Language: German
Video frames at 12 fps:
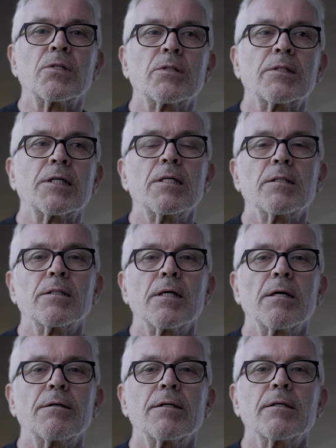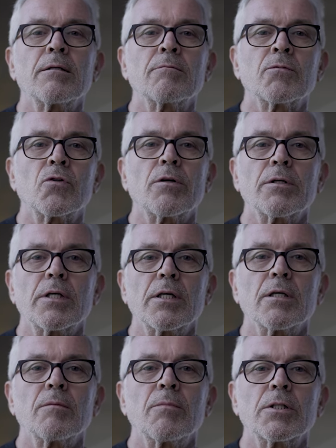diesen Krisen annähern, sondern
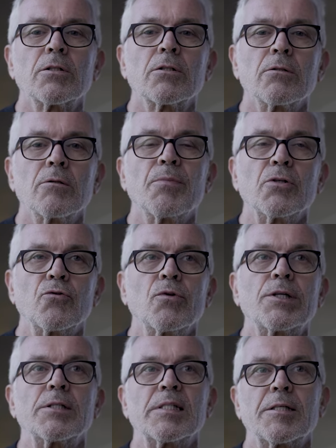eher mit äh, persönlichen